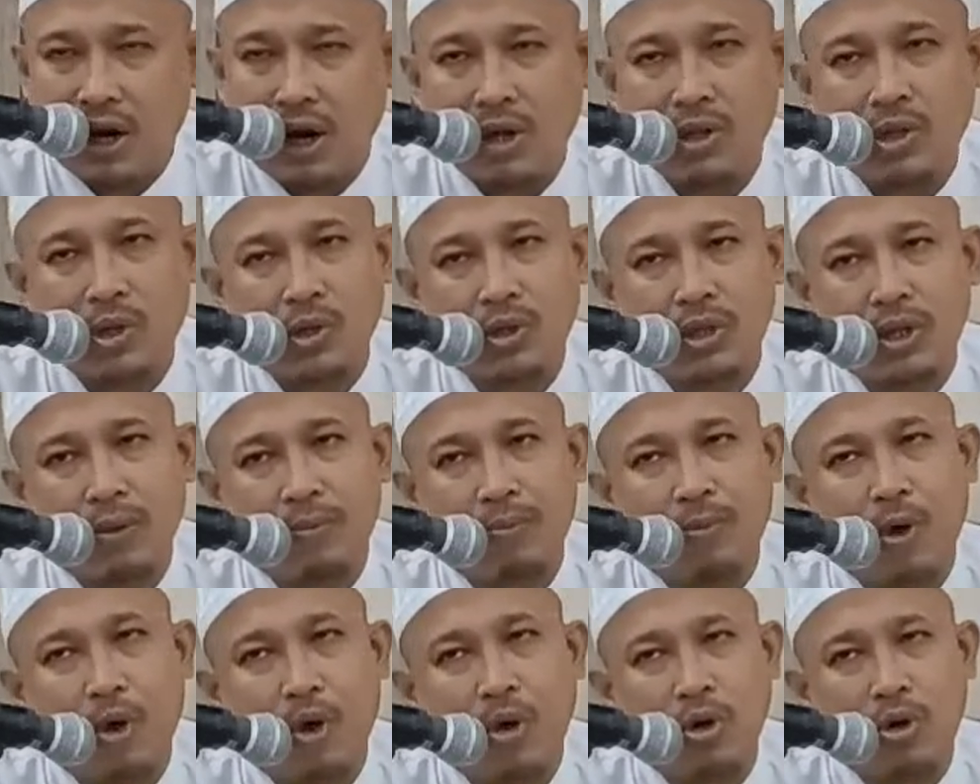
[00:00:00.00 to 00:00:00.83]
atau teng
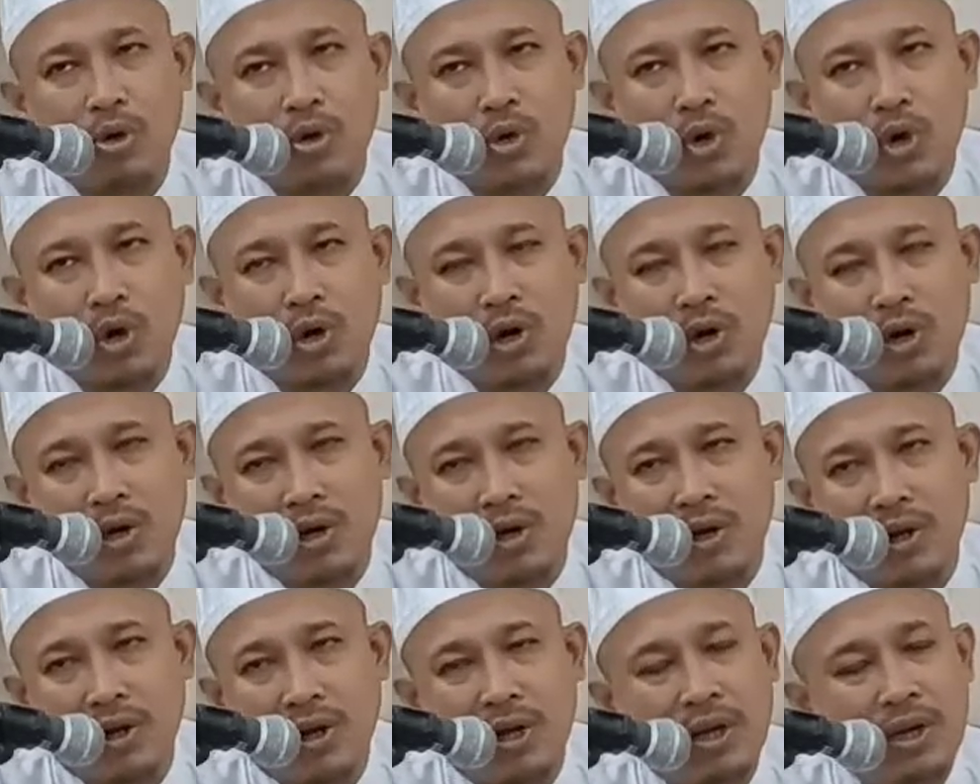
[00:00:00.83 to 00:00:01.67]

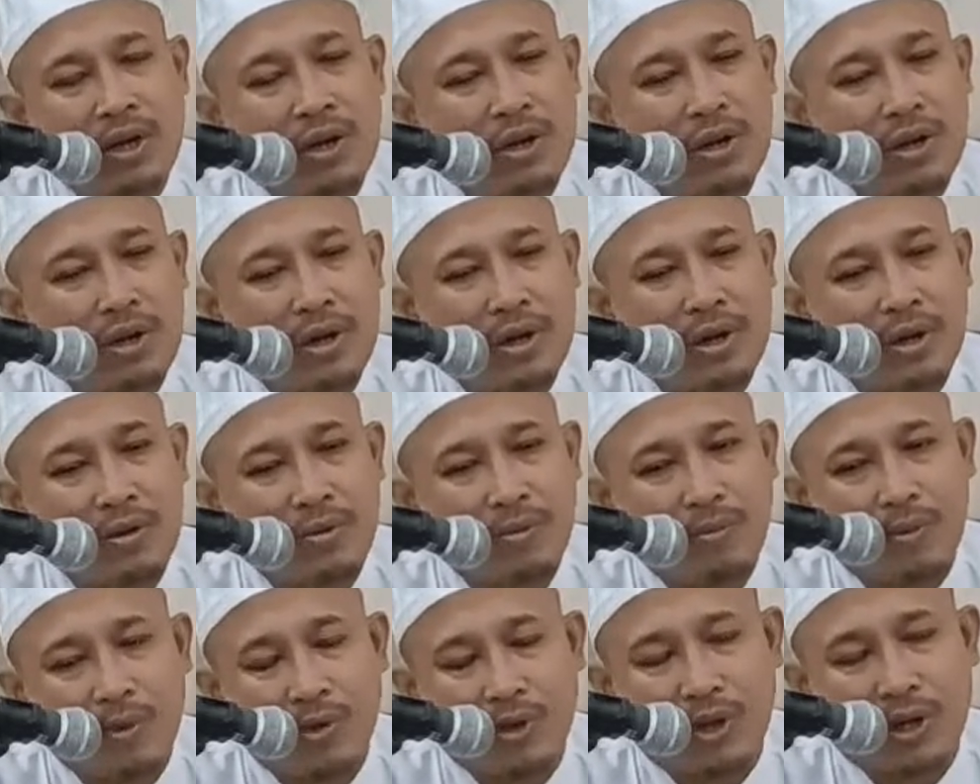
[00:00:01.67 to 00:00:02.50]
pondok nggih
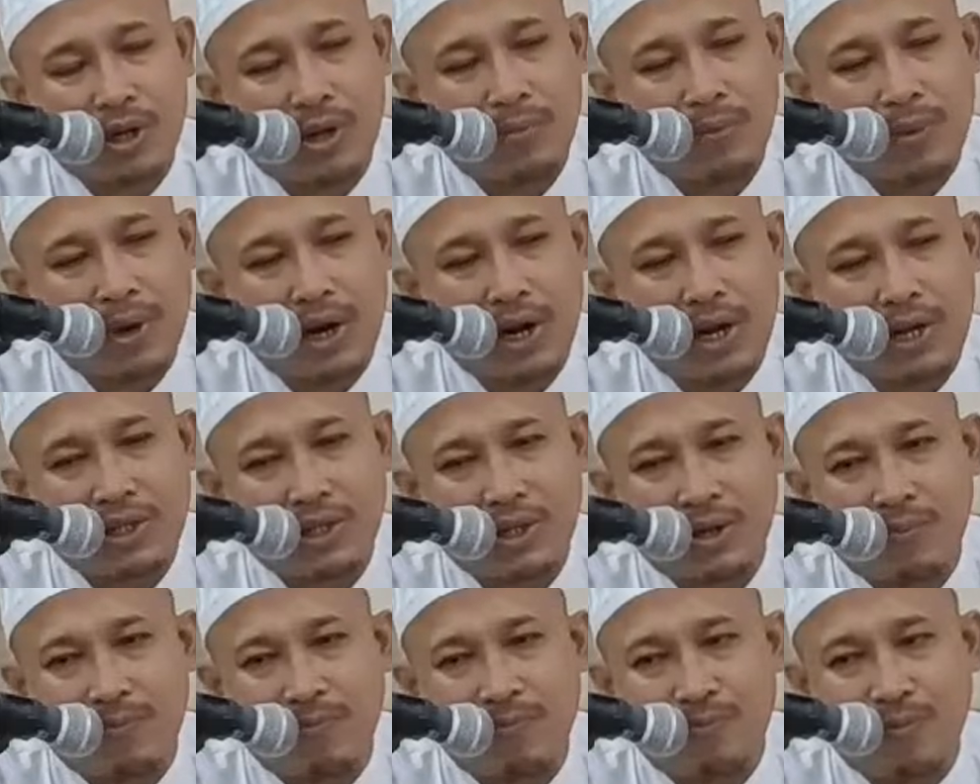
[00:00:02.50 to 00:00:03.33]
mboten
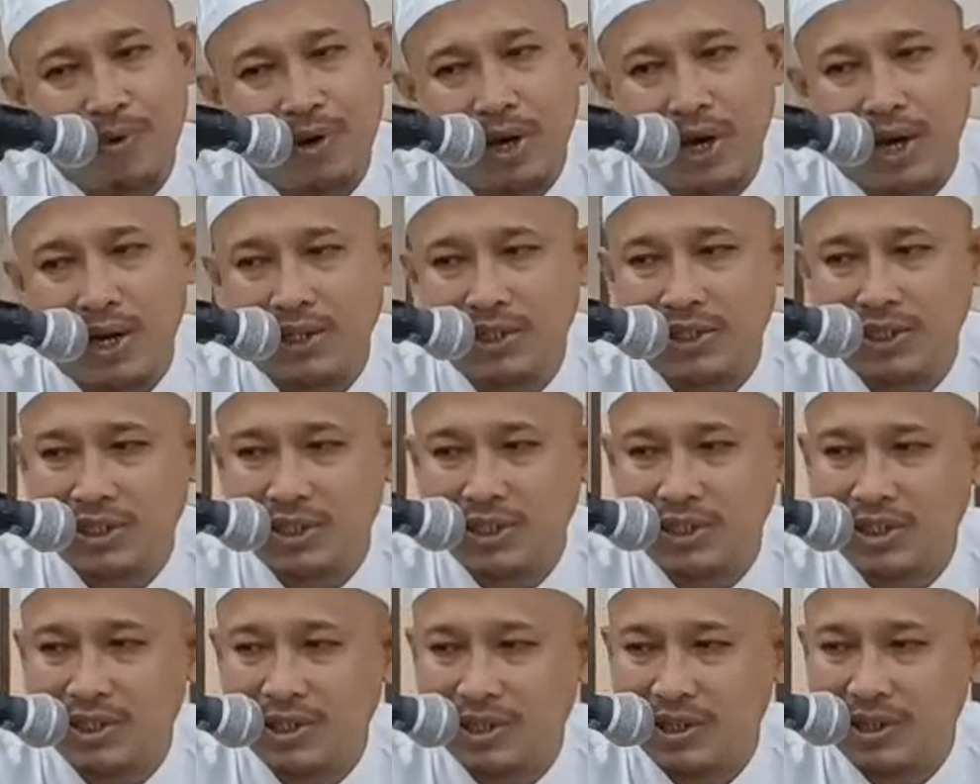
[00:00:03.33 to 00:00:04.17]
kepanasan
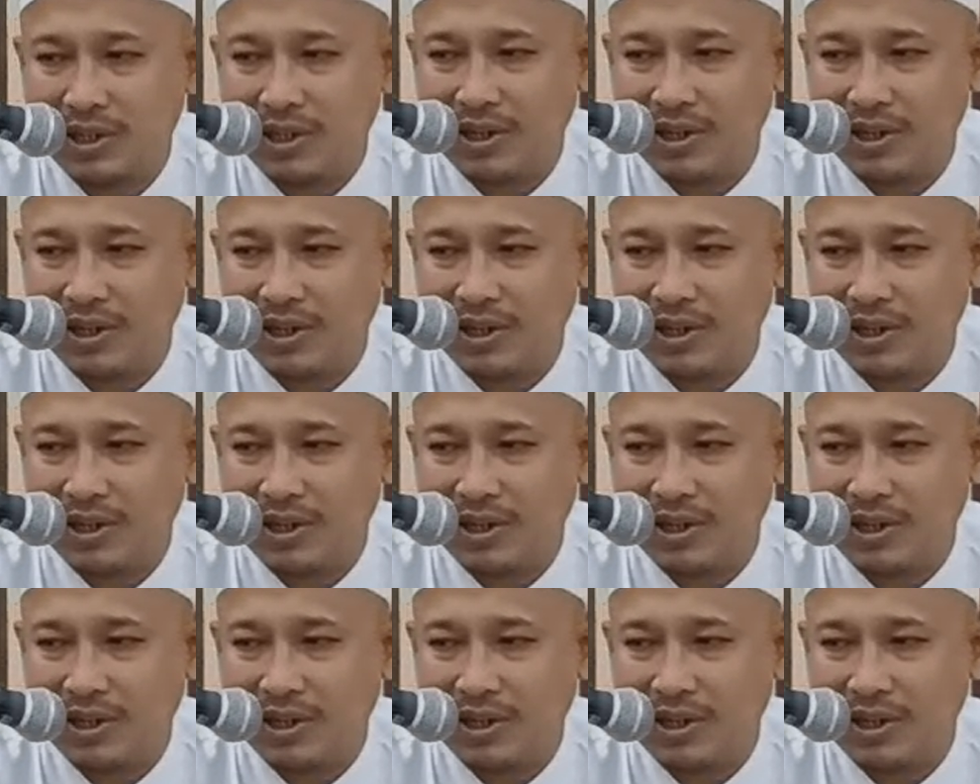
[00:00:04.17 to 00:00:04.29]
blas